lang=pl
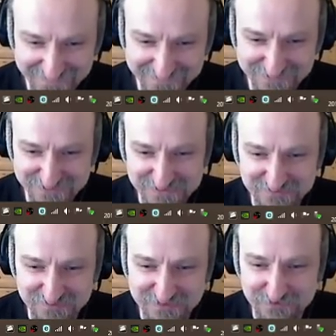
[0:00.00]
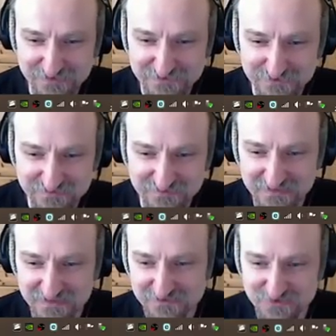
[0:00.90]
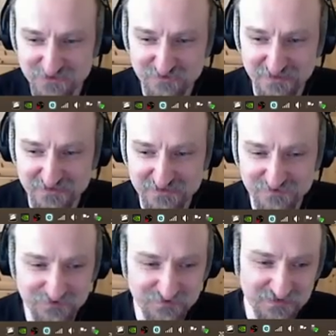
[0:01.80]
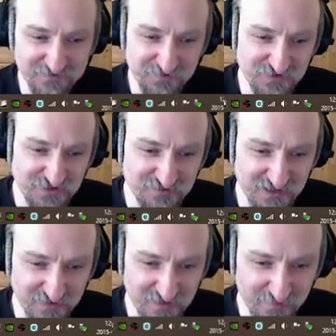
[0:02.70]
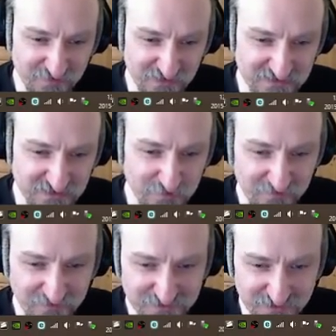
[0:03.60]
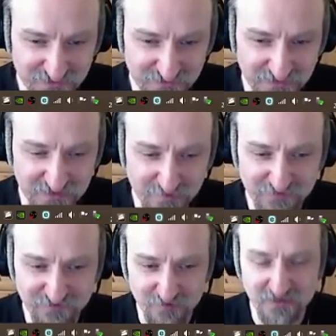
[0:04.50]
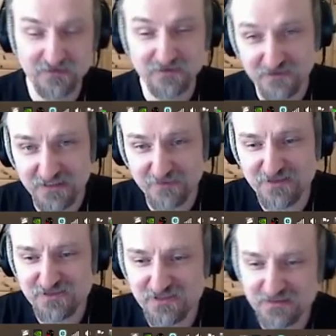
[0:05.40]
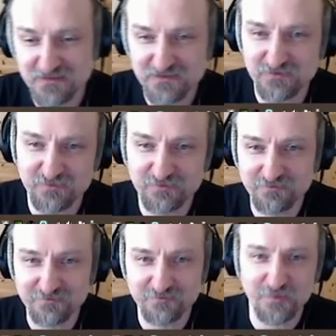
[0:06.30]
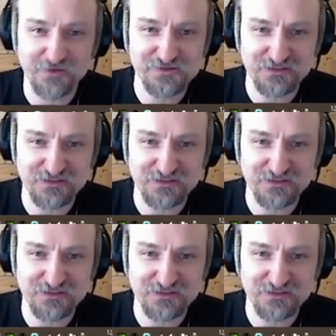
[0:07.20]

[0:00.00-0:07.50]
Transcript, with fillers: Jest to czasowe, tytuł ekskluzywny dla sprzętu Microsoftu, więc w późniejszym terminie powinien zdebiutować także na innych platformach. No i jak będzie na innych, to poproszę